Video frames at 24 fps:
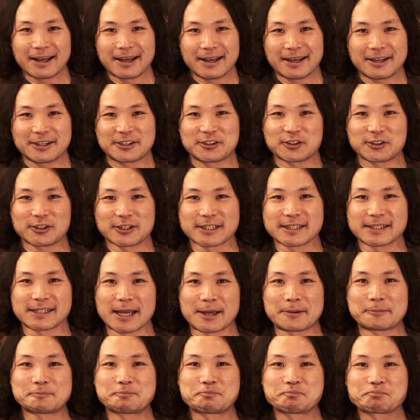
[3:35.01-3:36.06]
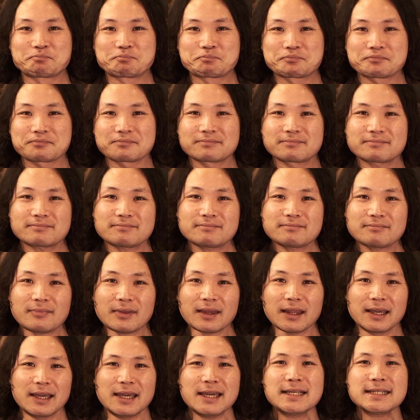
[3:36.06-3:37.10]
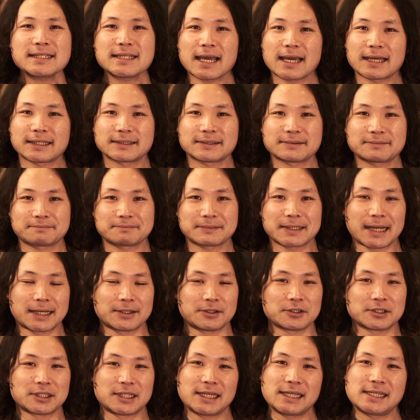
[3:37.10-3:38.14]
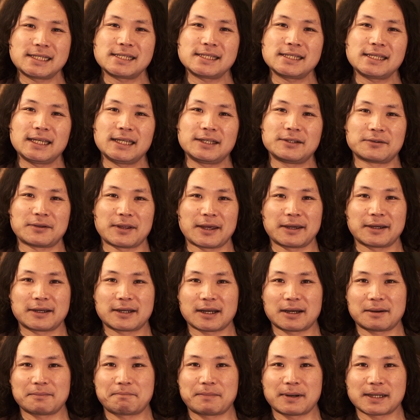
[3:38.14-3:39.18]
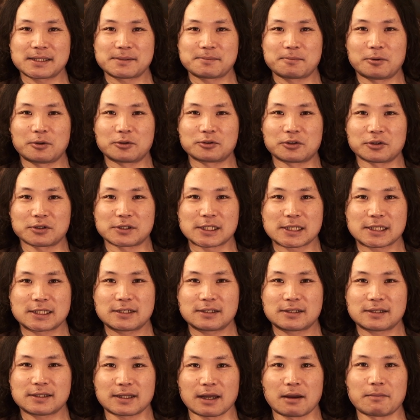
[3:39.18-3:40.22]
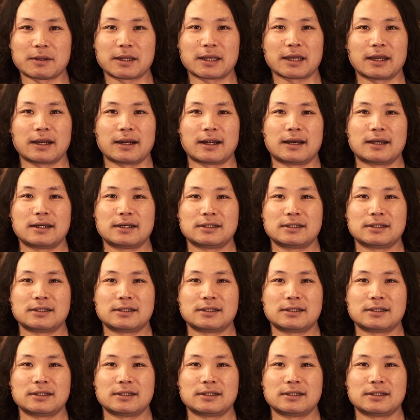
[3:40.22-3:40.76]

えっとですね、以前あのディズニーの年間パスポート作ったみたいな